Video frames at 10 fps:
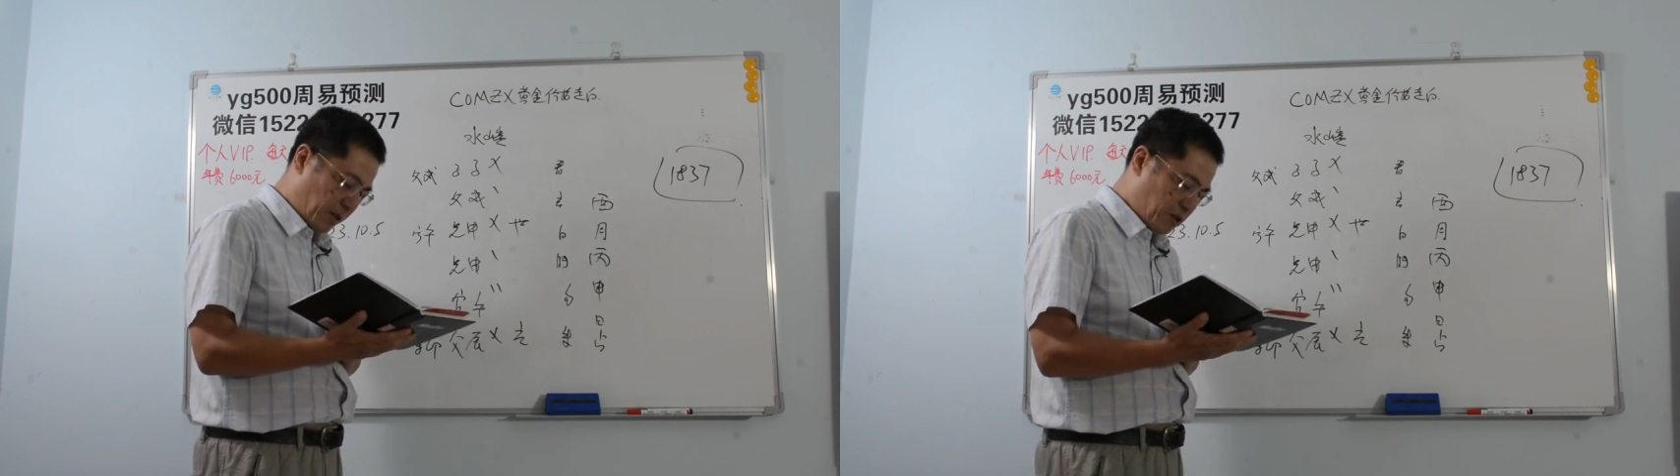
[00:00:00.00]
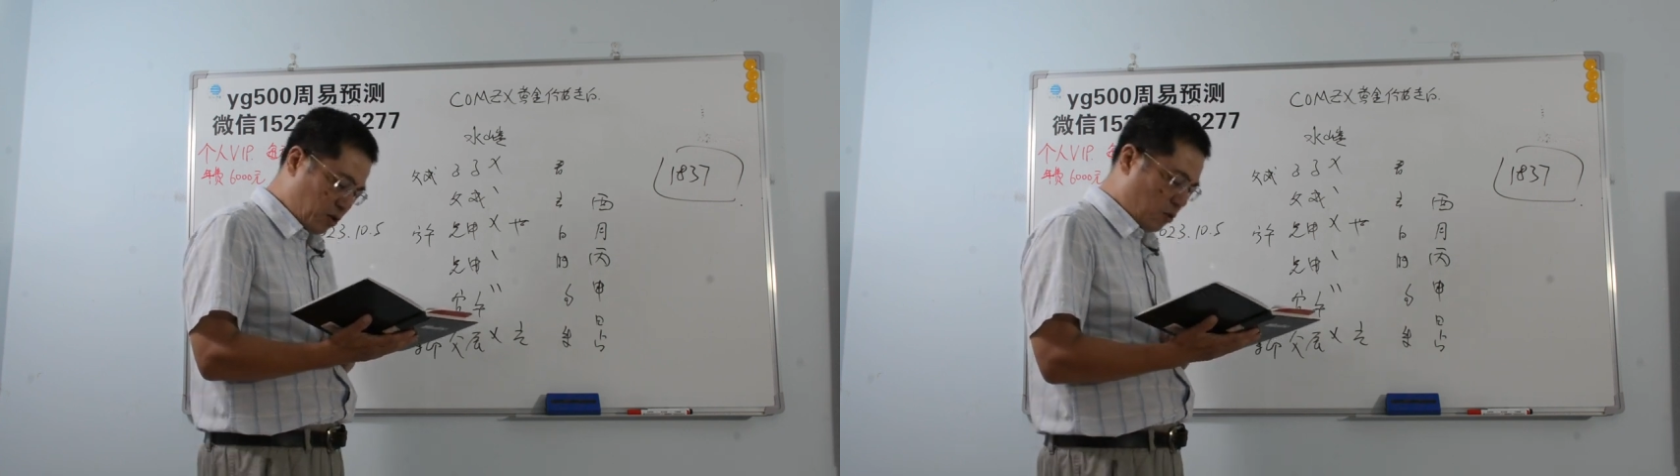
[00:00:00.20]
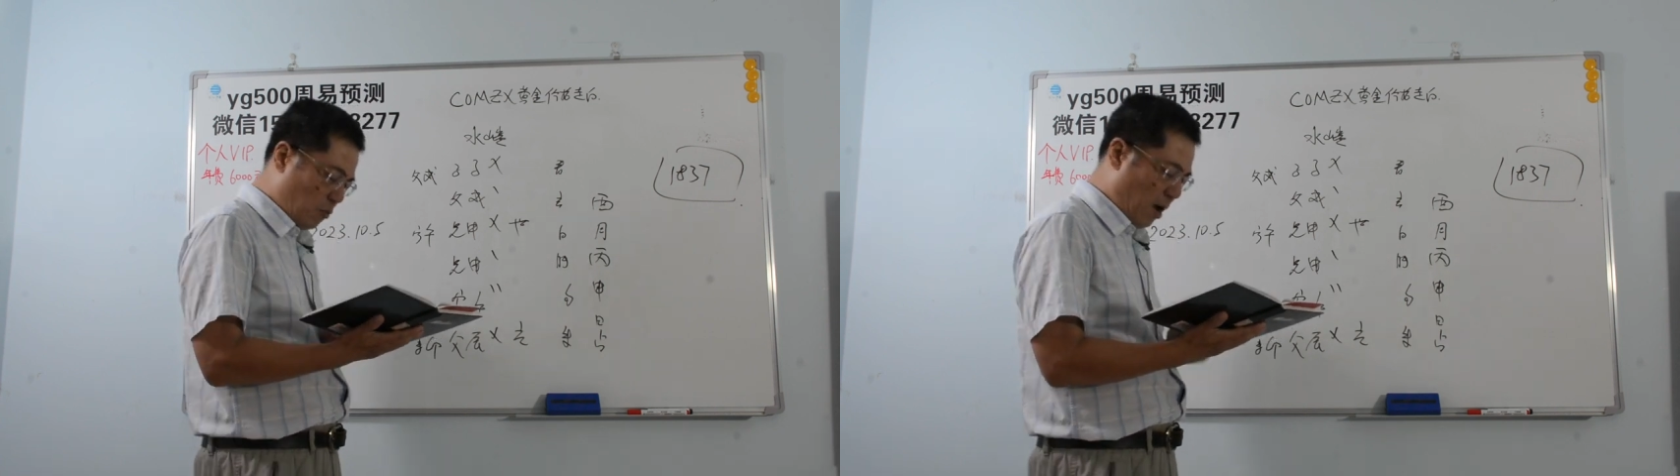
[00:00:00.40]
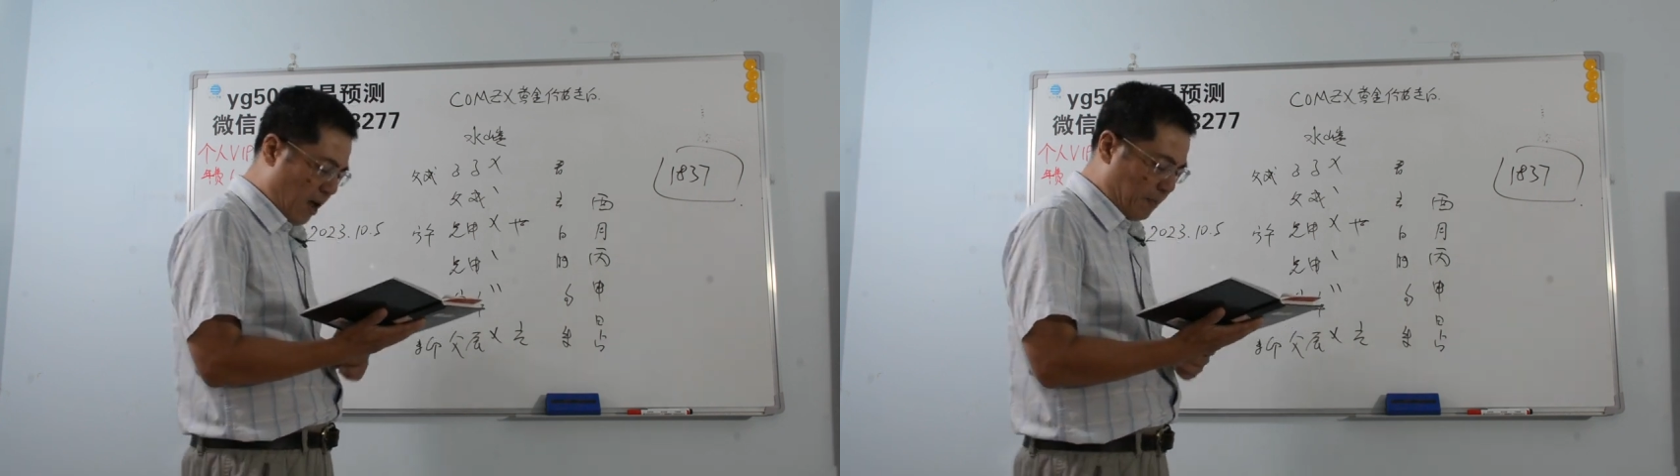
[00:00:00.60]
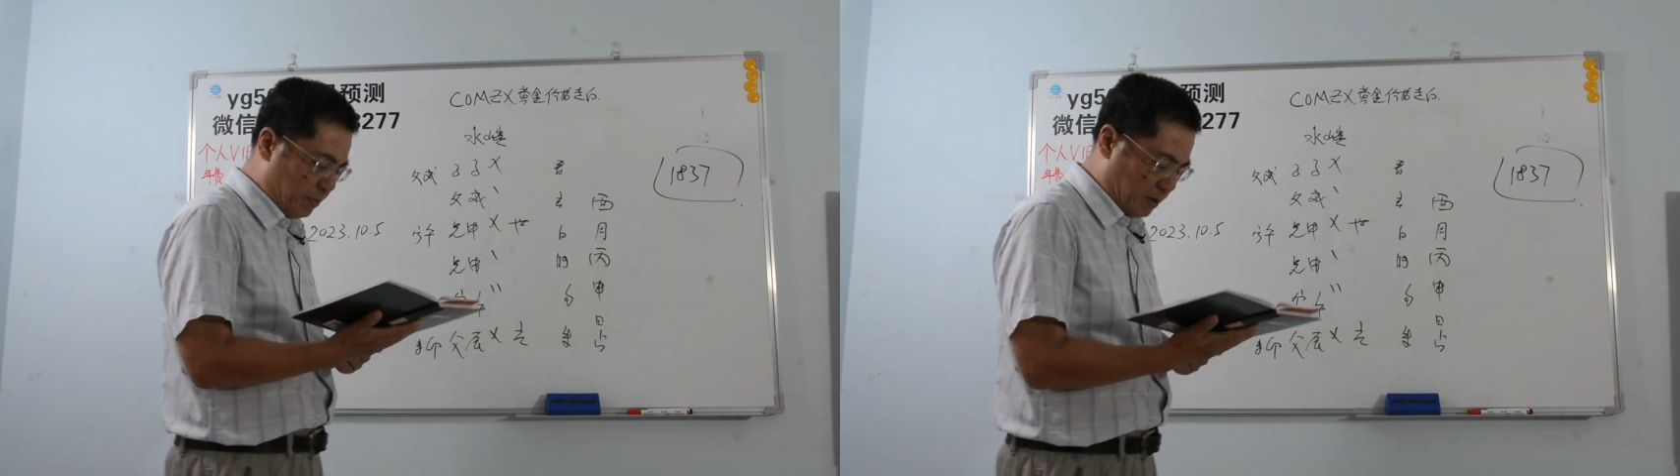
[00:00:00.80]
受
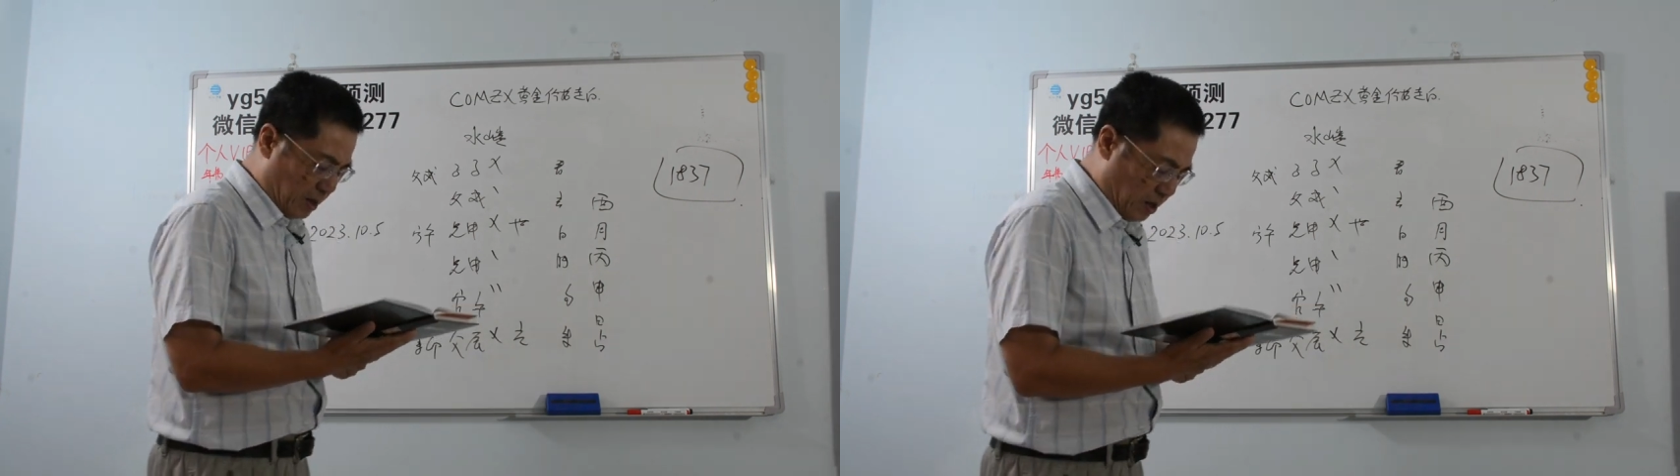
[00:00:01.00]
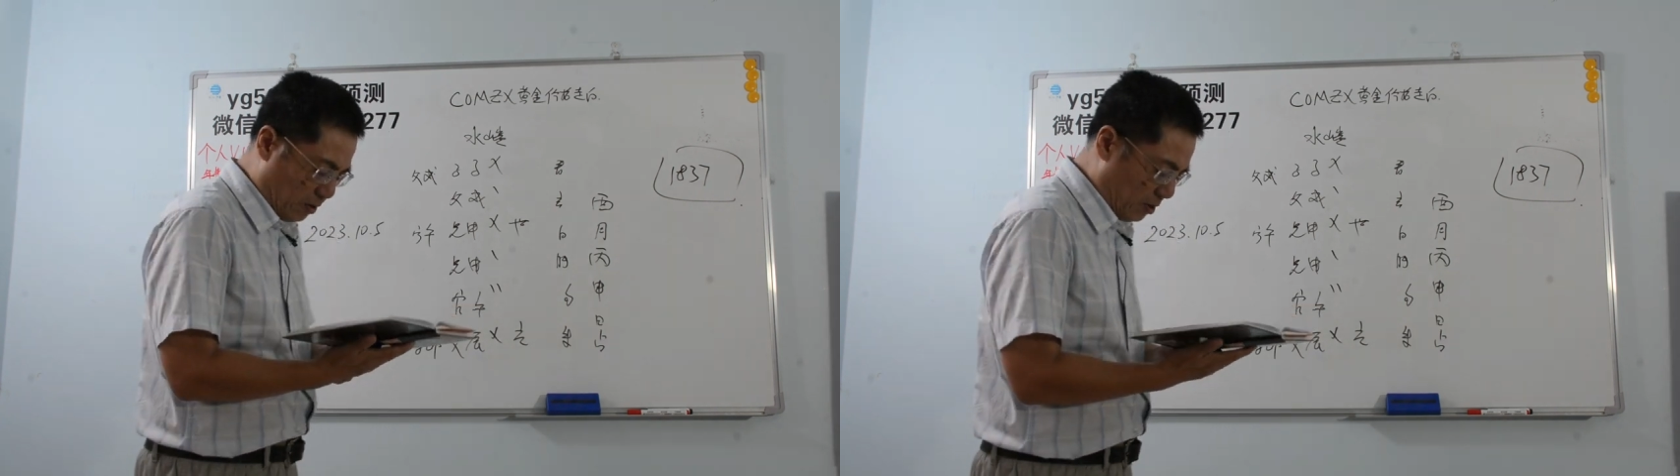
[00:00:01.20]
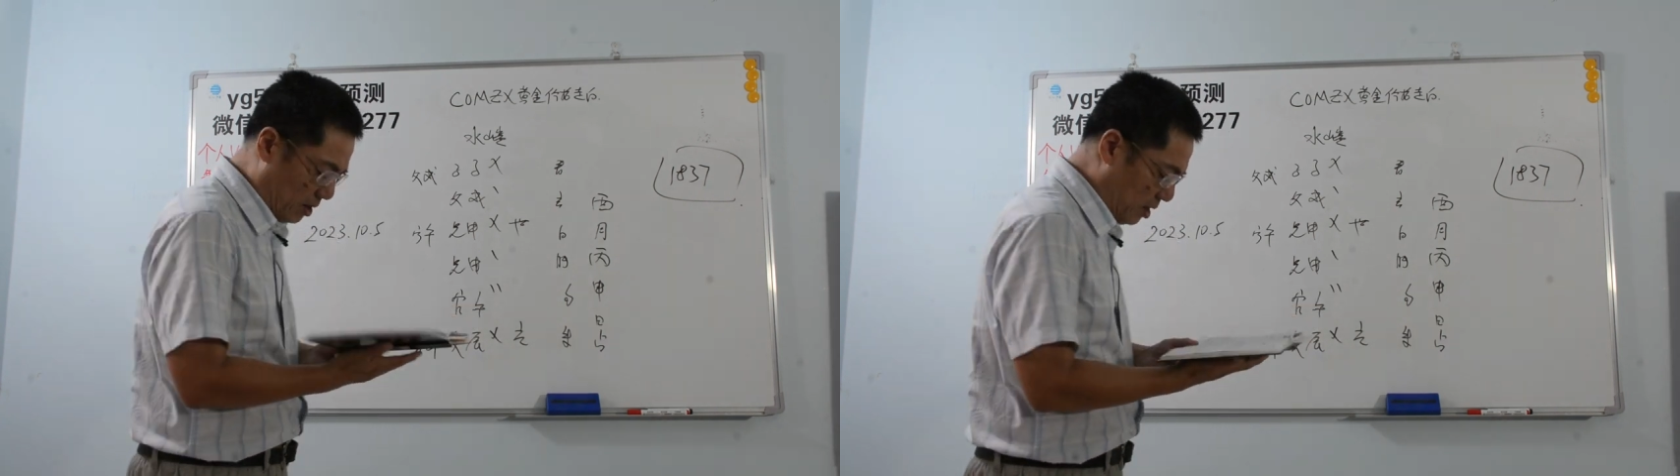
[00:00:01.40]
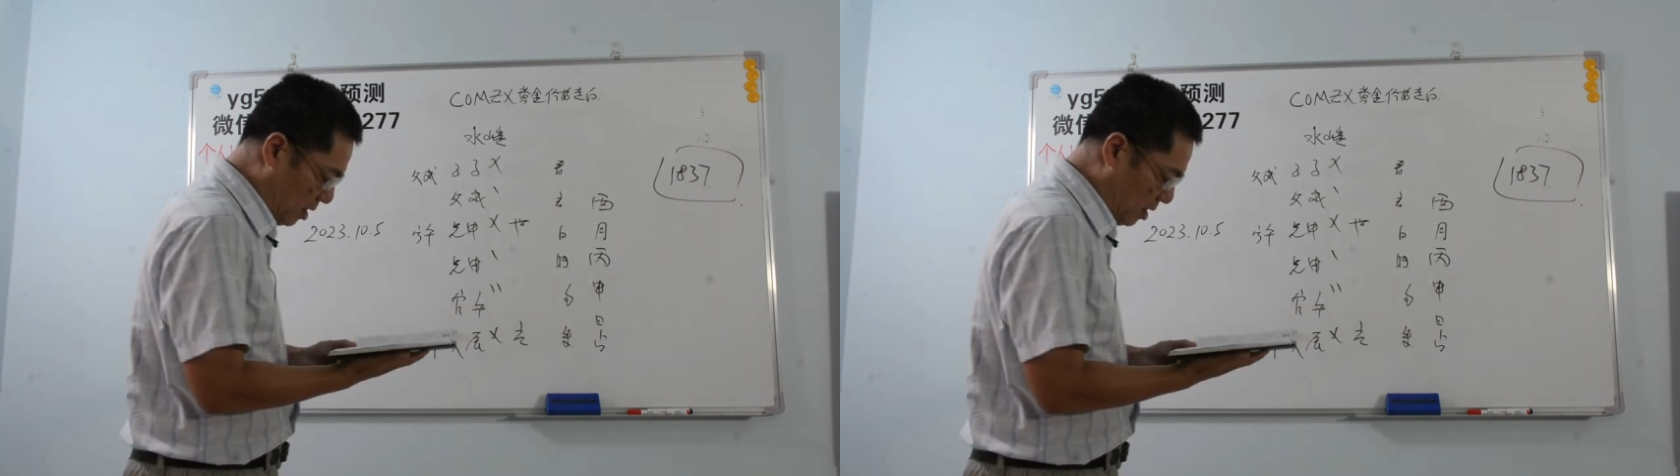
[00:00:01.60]
外部的有利